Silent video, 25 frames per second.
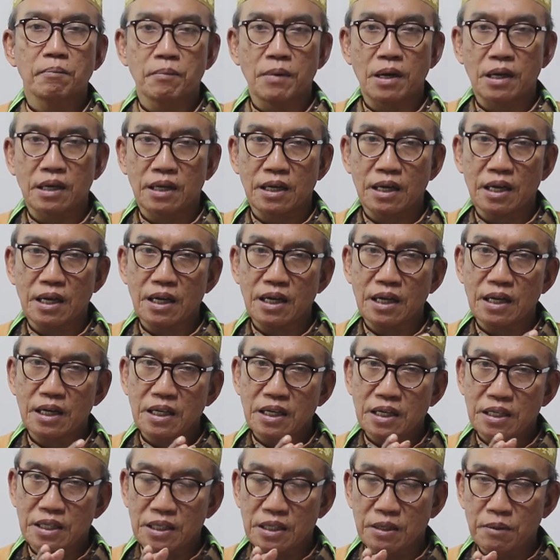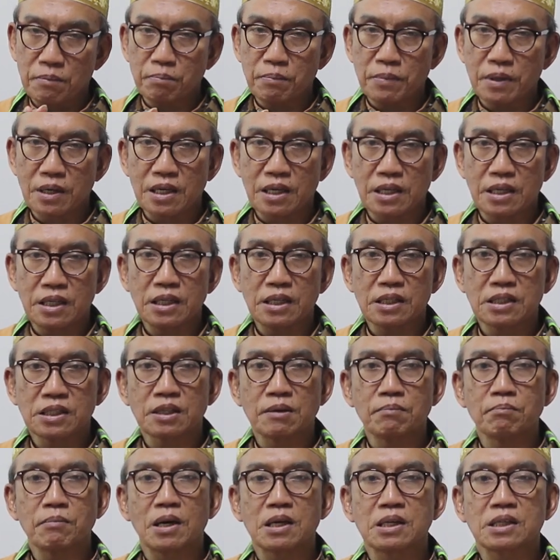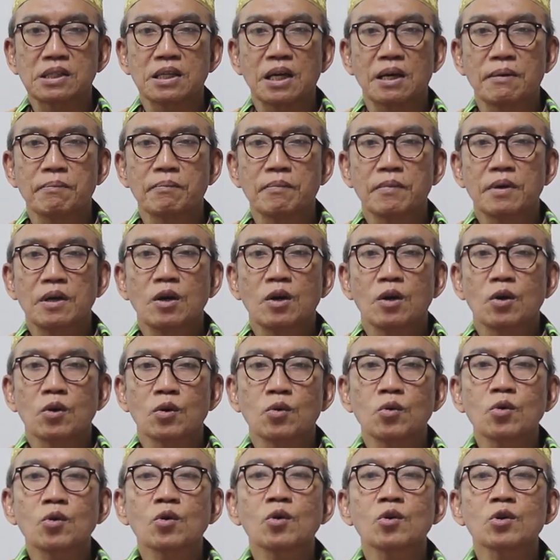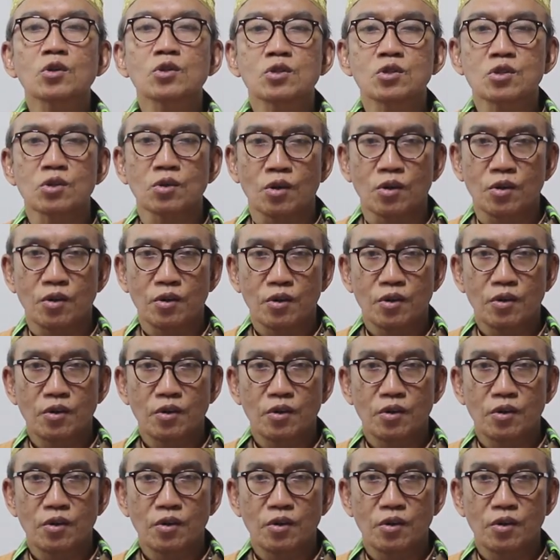maka diberi semacam rukhsah.